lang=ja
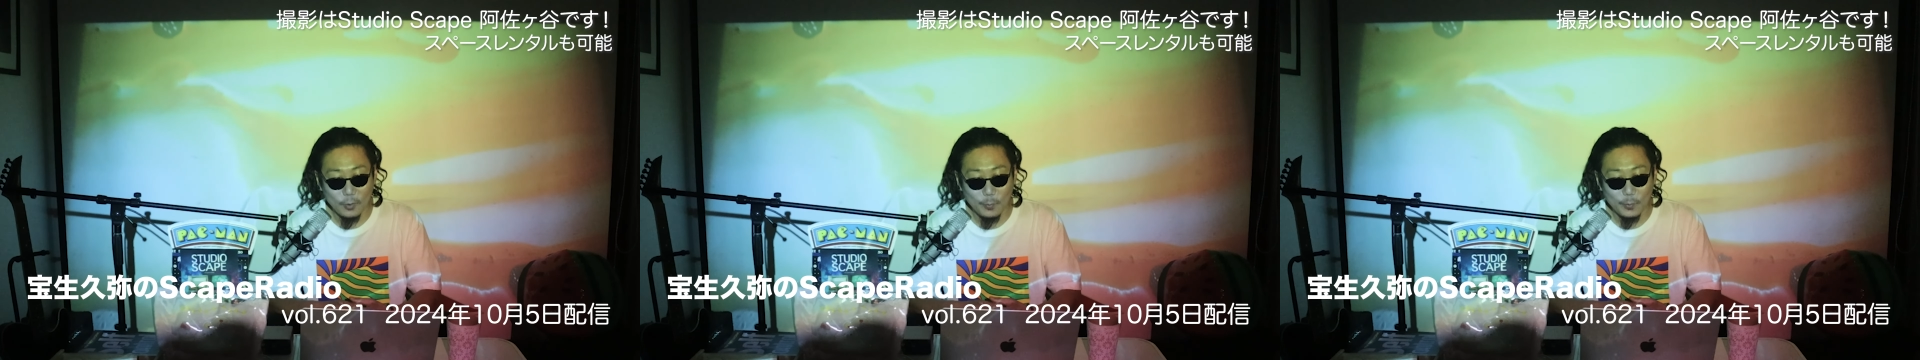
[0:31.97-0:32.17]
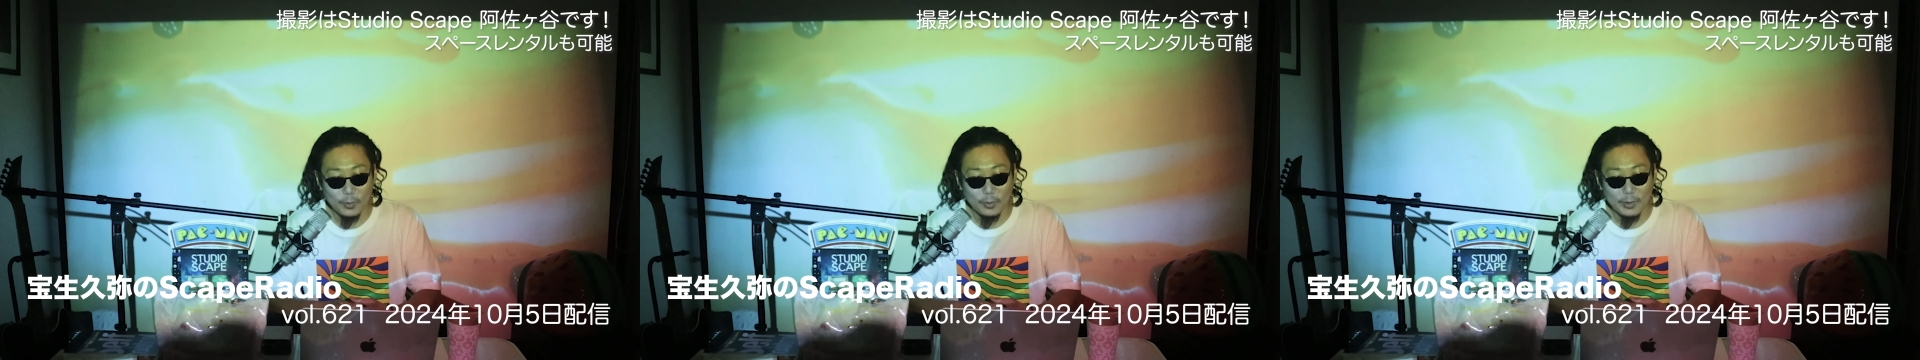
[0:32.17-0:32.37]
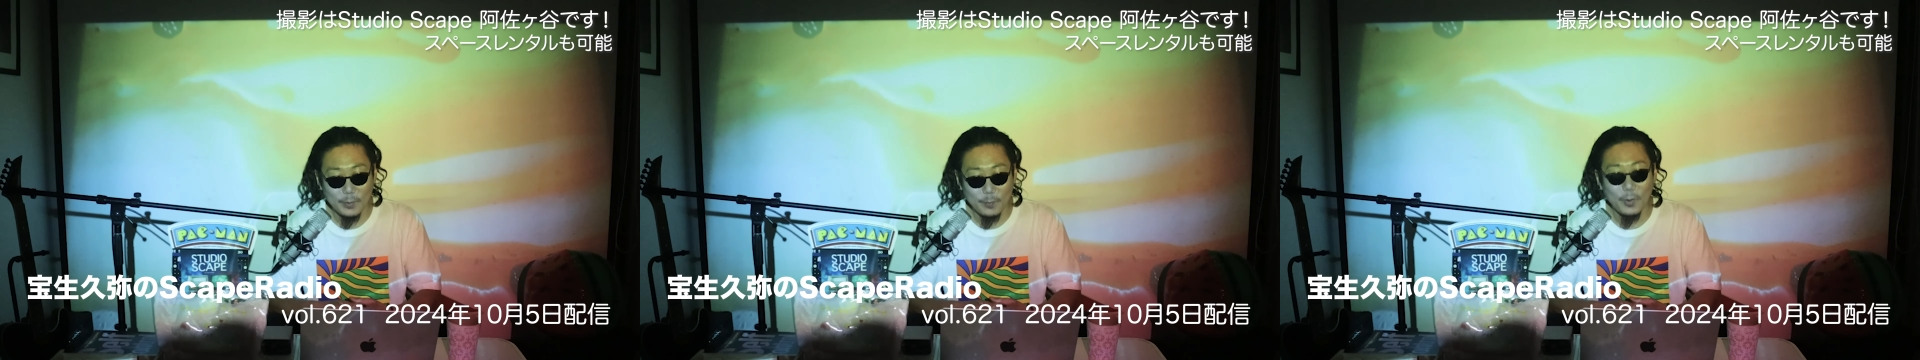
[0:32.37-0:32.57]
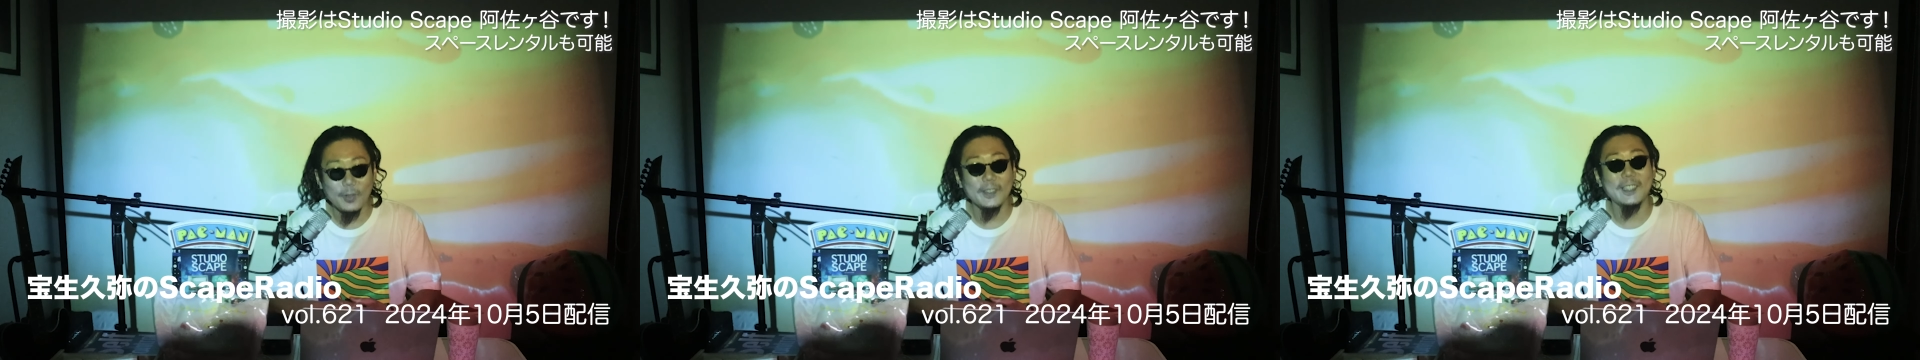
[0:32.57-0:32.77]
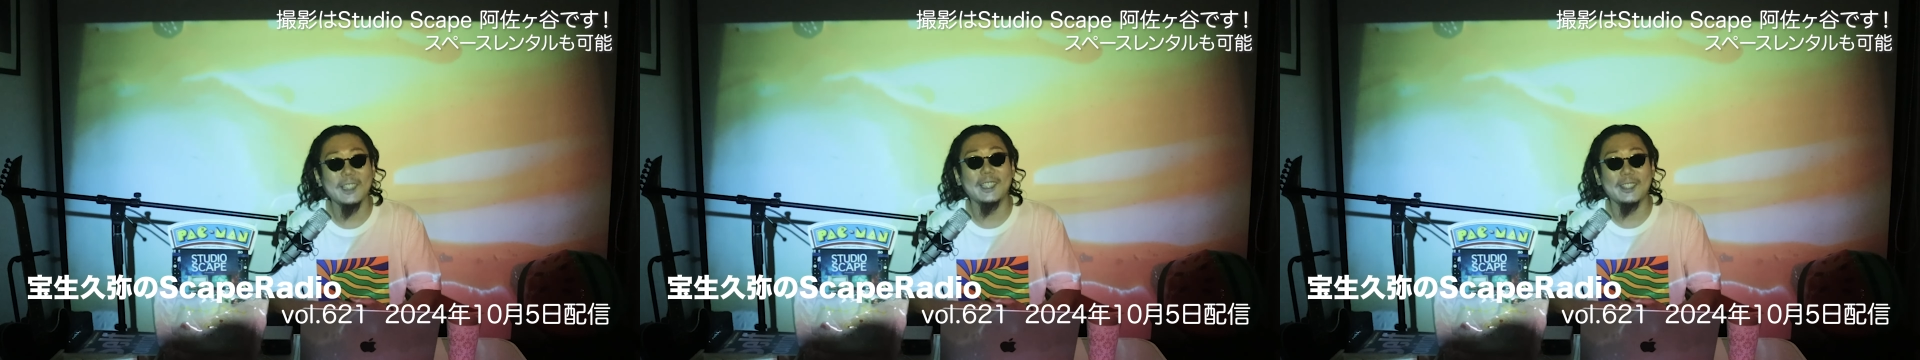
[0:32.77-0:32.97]
飲むのに
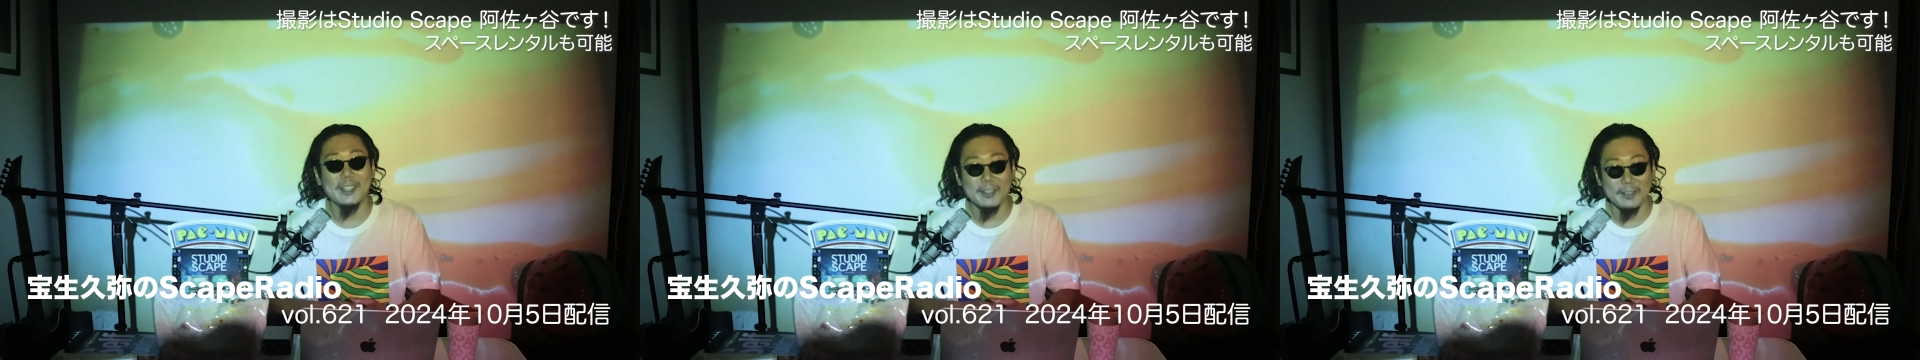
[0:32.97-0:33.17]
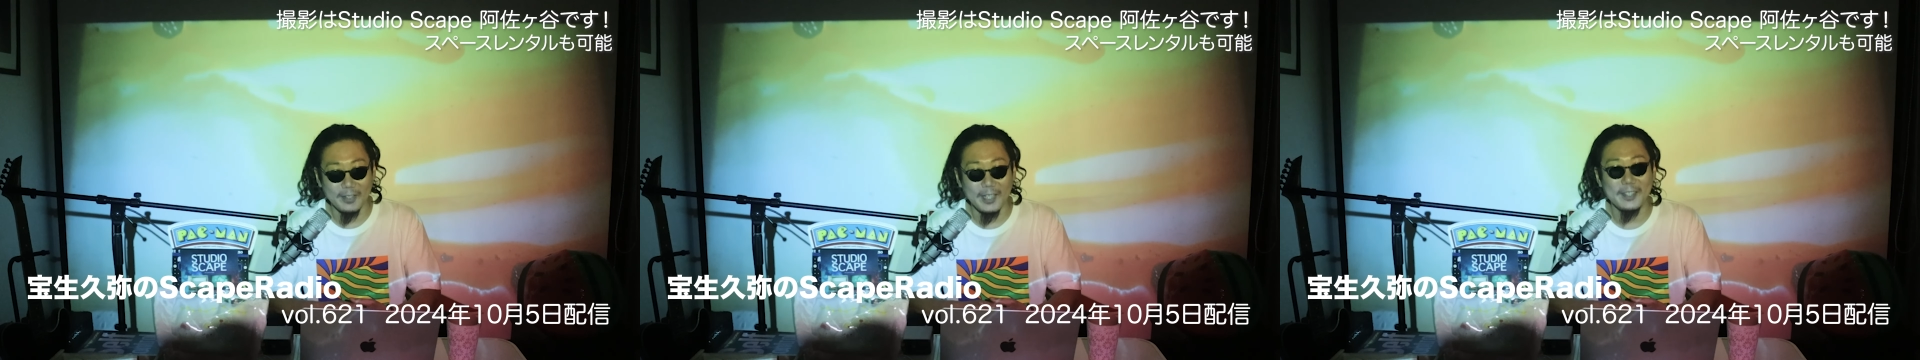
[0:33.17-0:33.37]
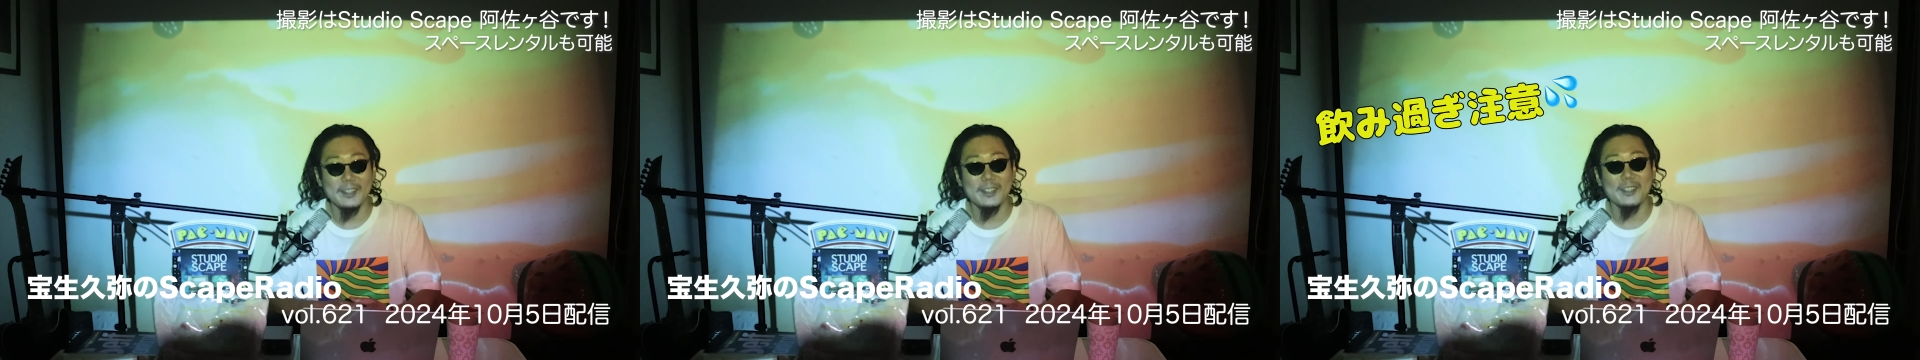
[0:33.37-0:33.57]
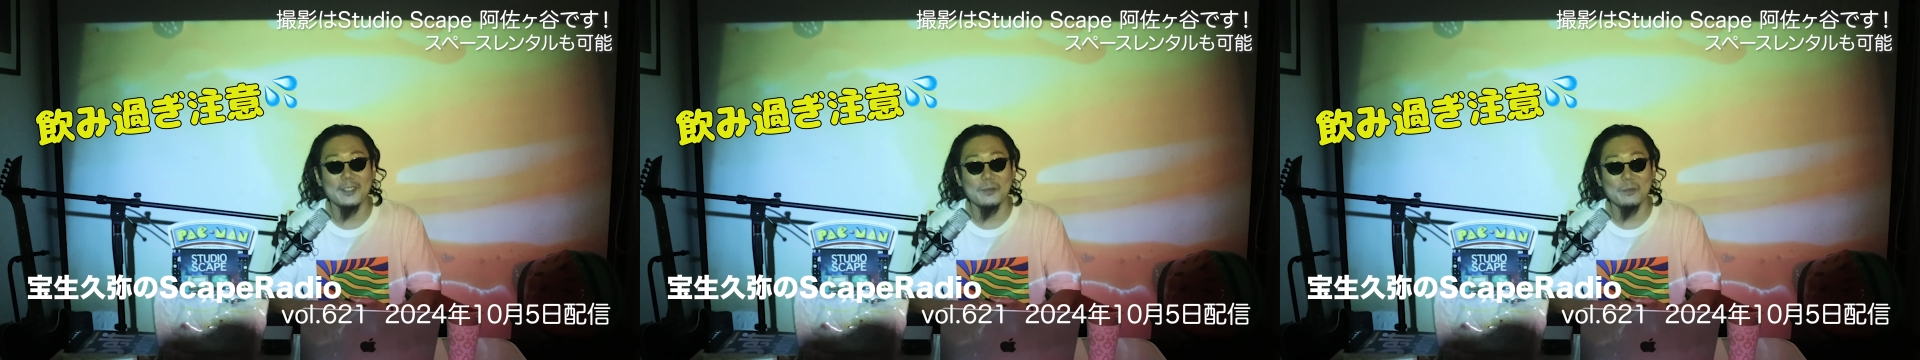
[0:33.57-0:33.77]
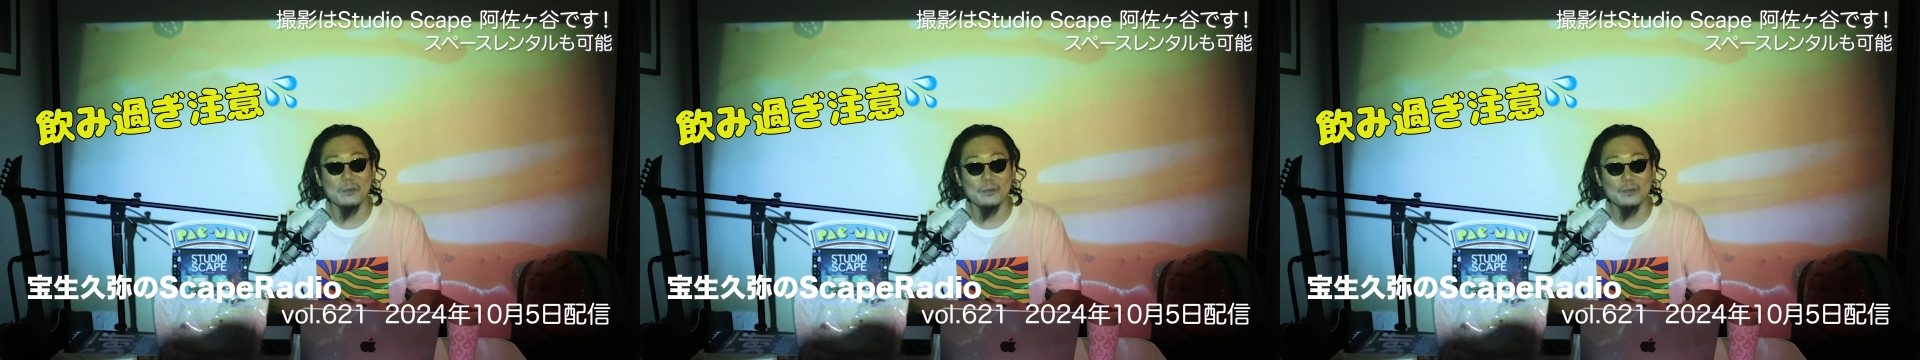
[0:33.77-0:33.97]
もいい季節です